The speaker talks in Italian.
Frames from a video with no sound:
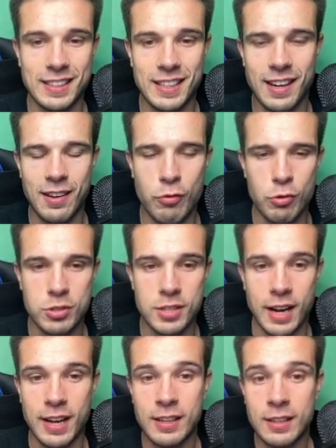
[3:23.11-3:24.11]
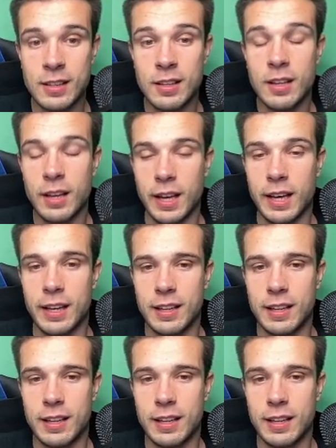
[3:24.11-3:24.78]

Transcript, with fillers: dire la vostra, e